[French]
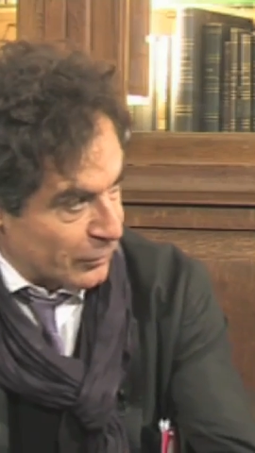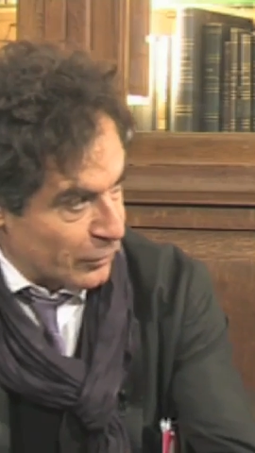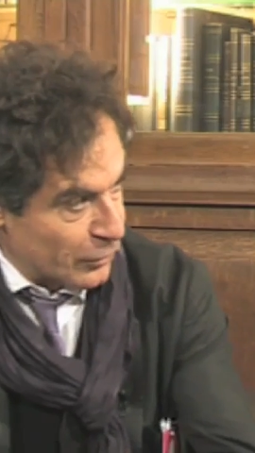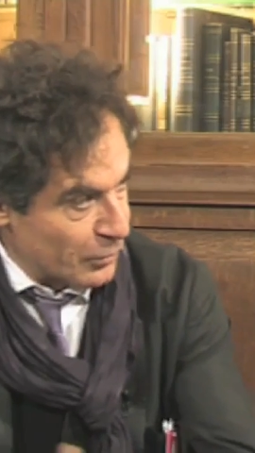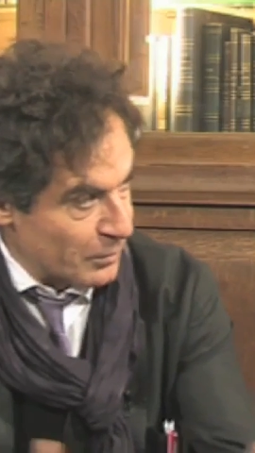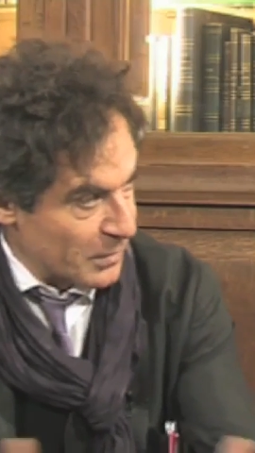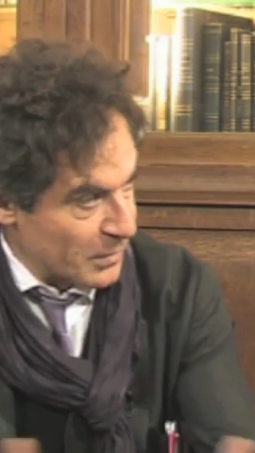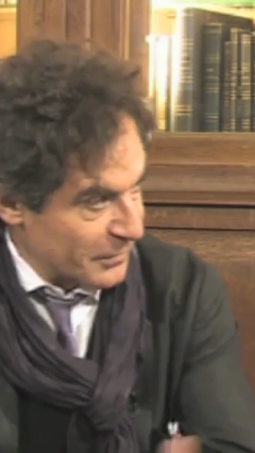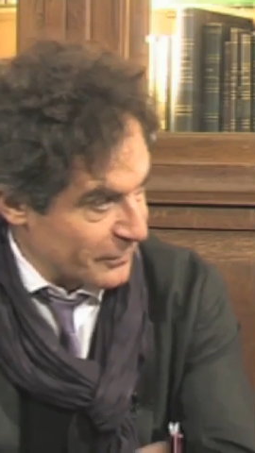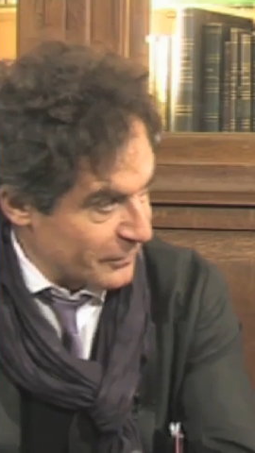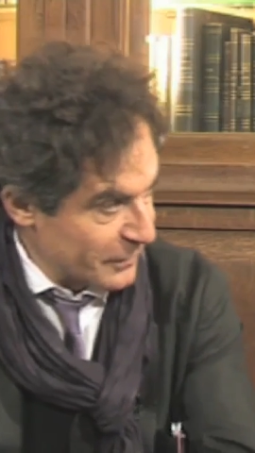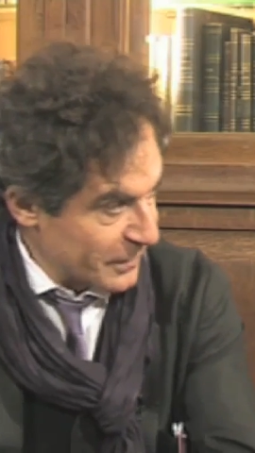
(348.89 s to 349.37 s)
que
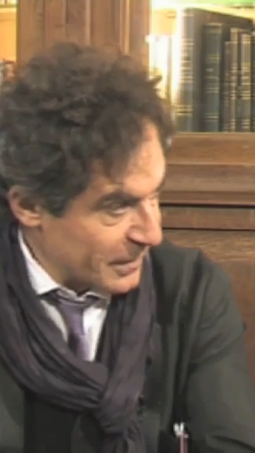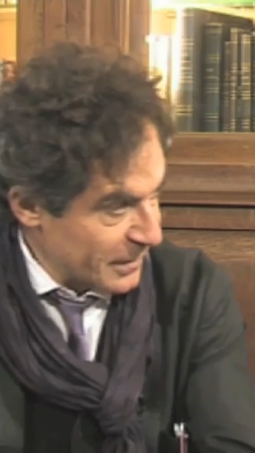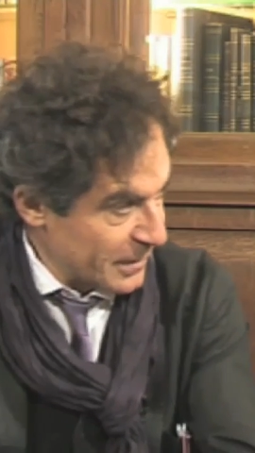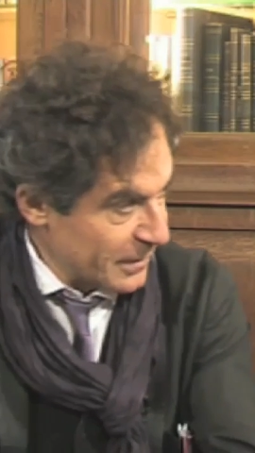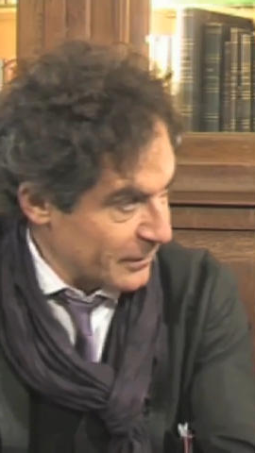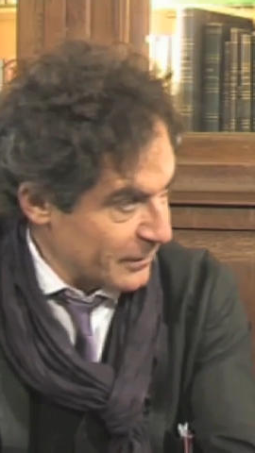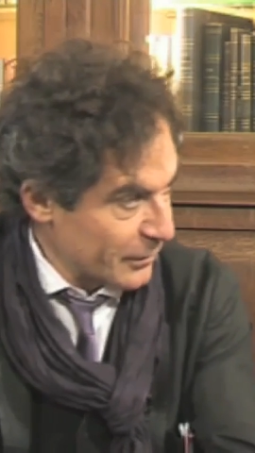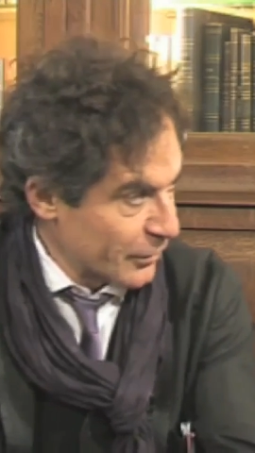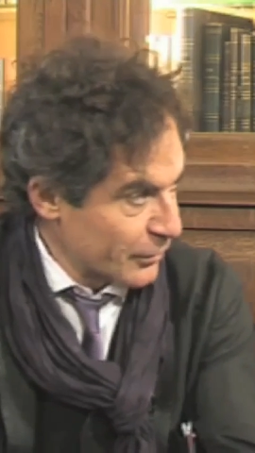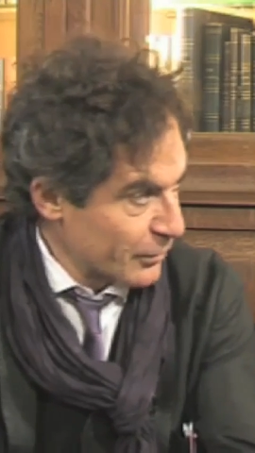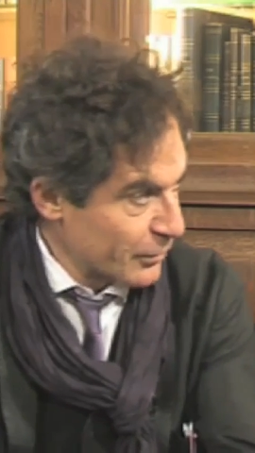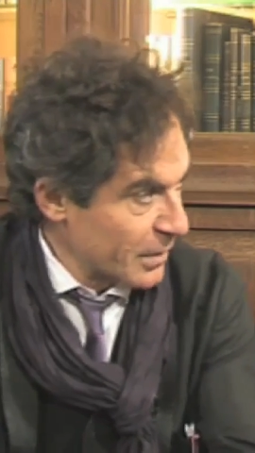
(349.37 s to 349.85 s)
de
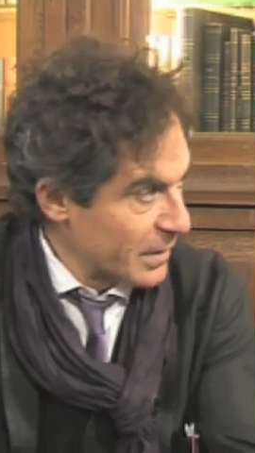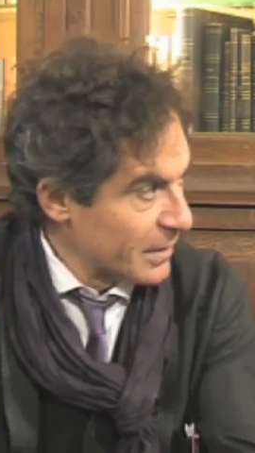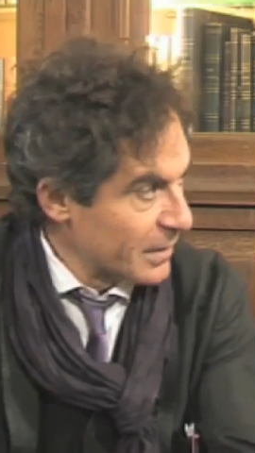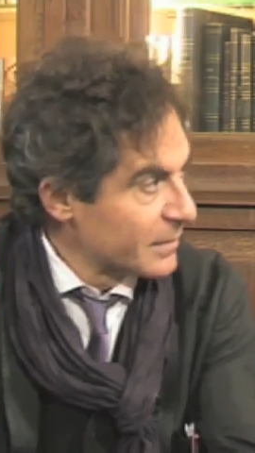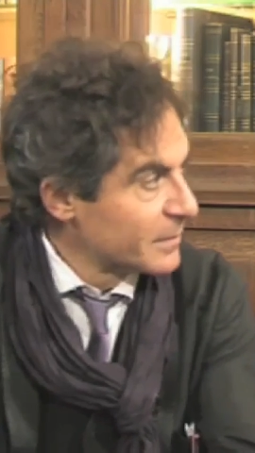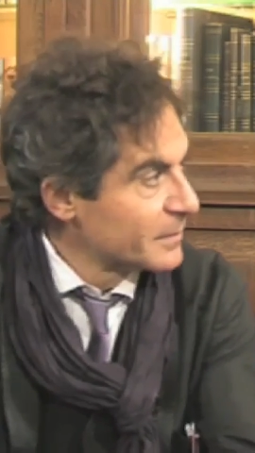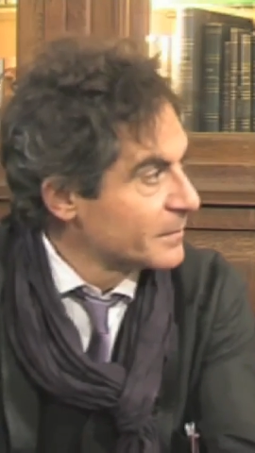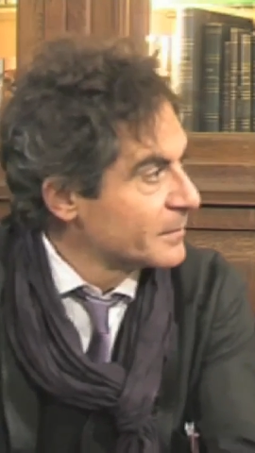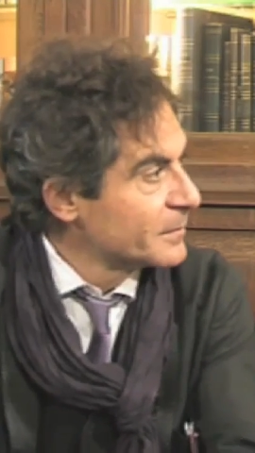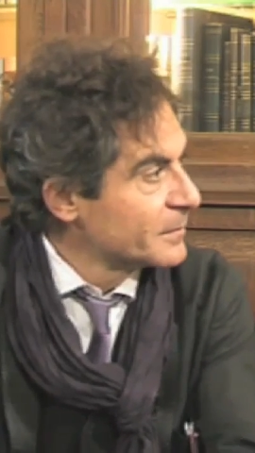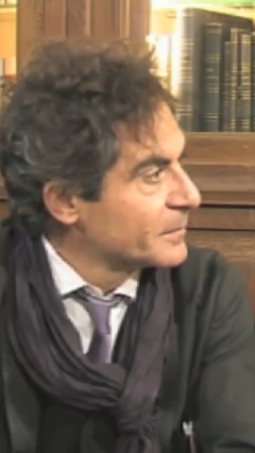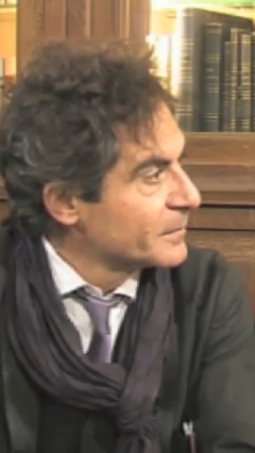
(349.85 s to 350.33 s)
méfaits
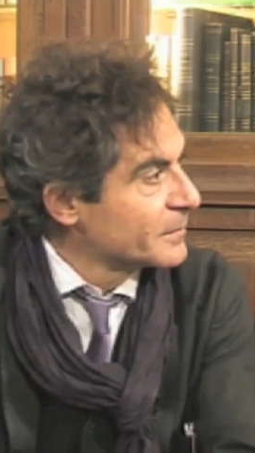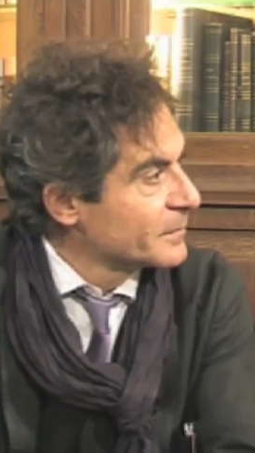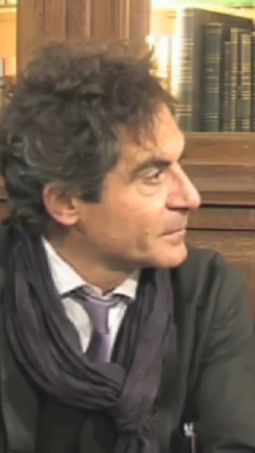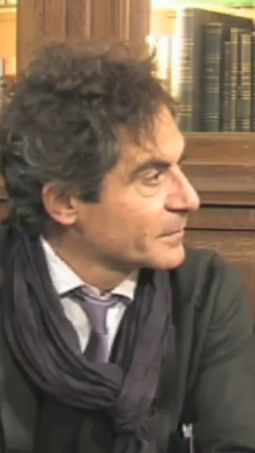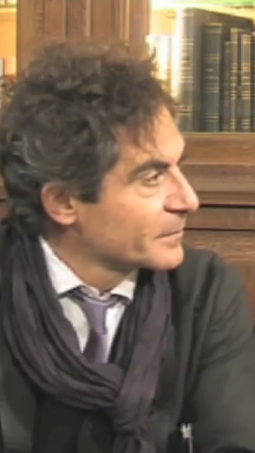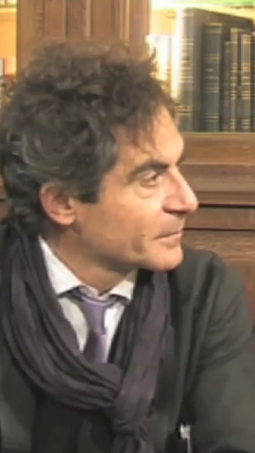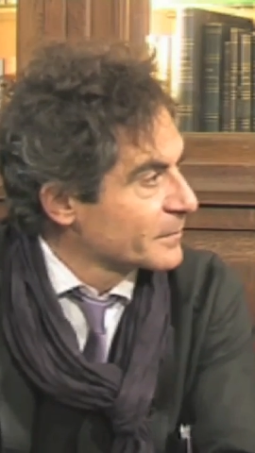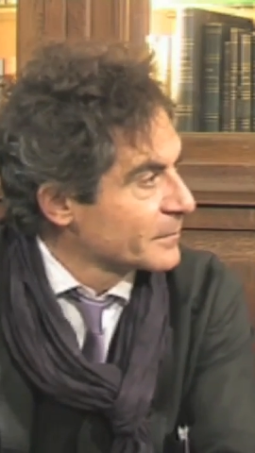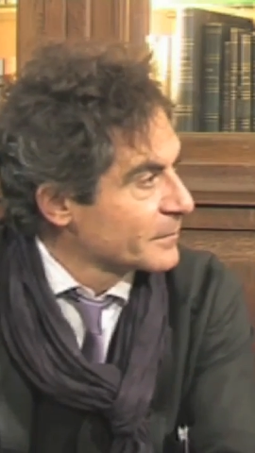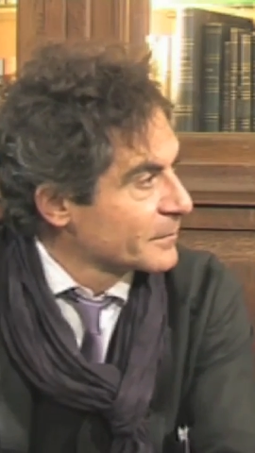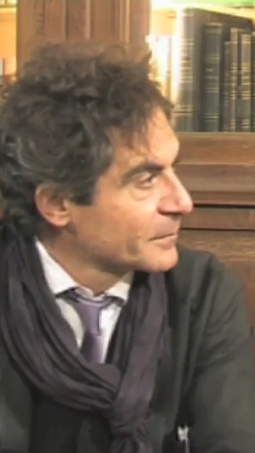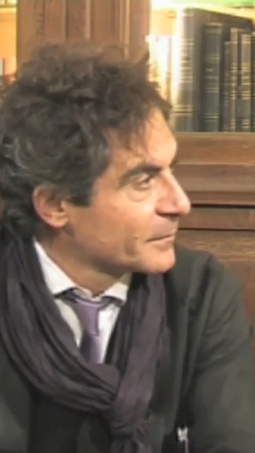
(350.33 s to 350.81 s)
éventuels. C'est
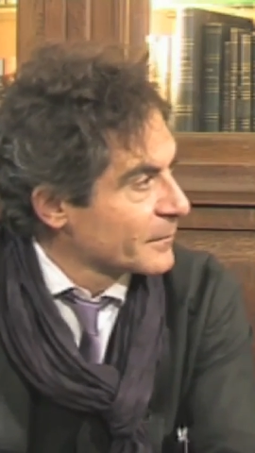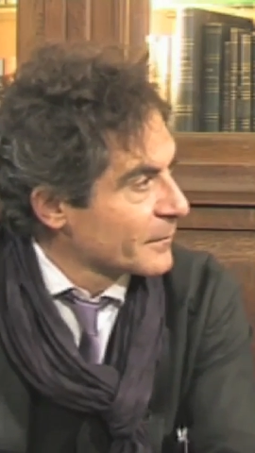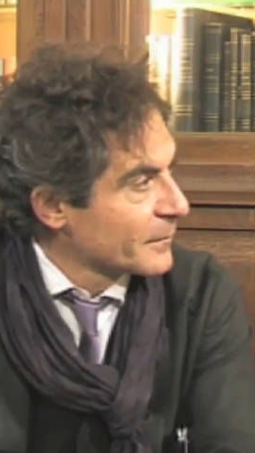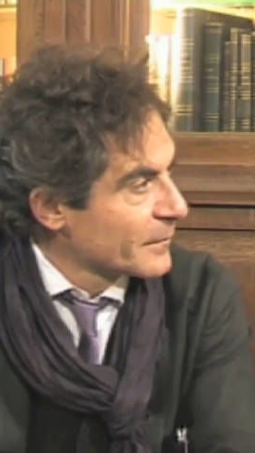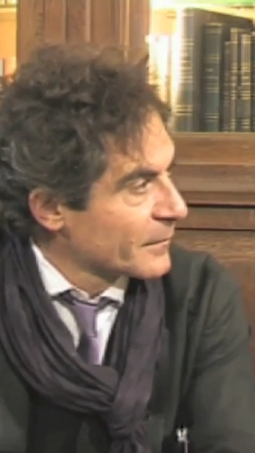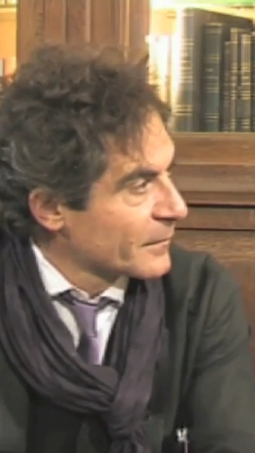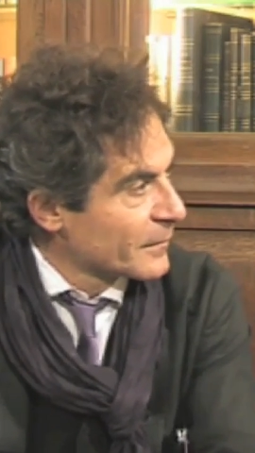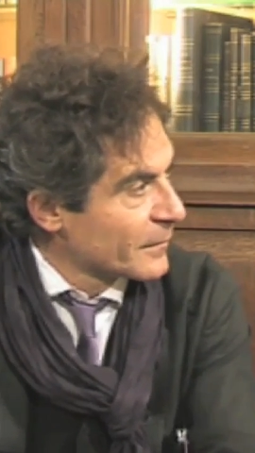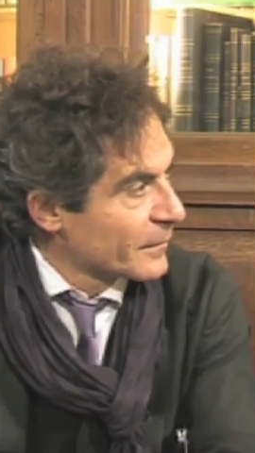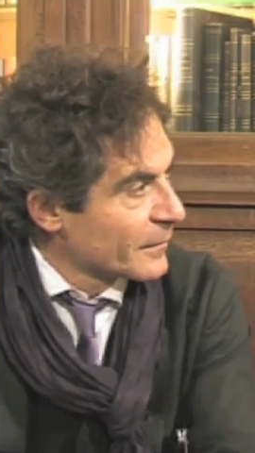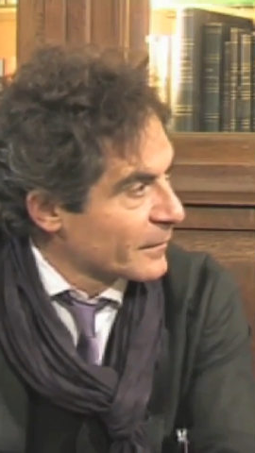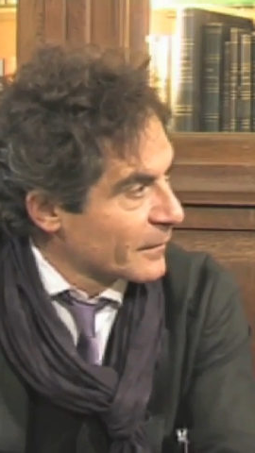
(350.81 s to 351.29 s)
effectivement à
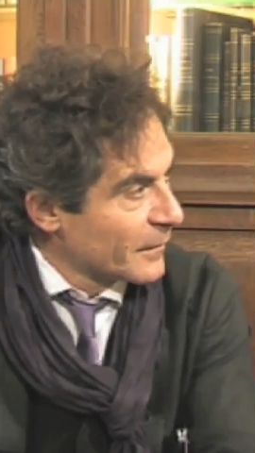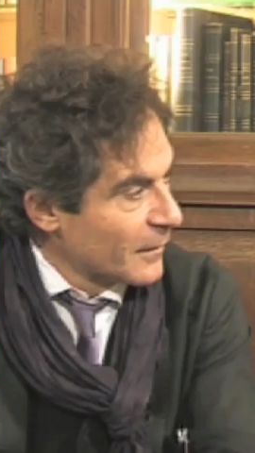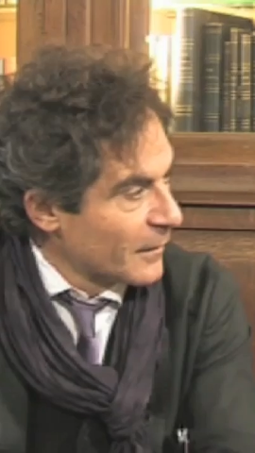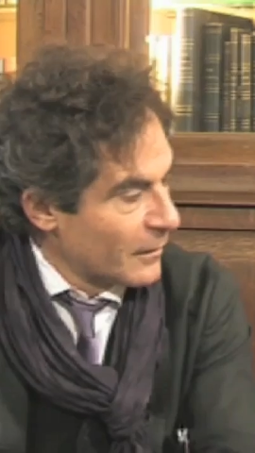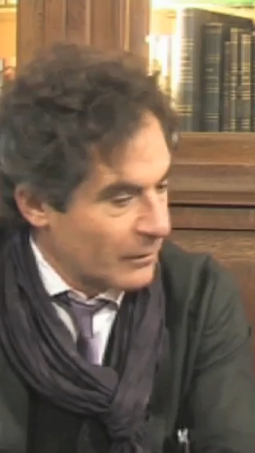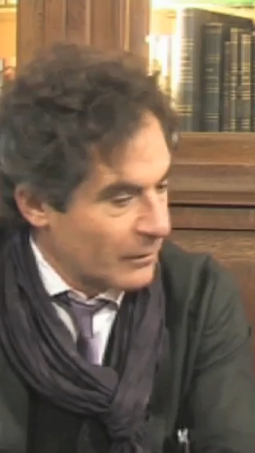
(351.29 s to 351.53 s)
Paris.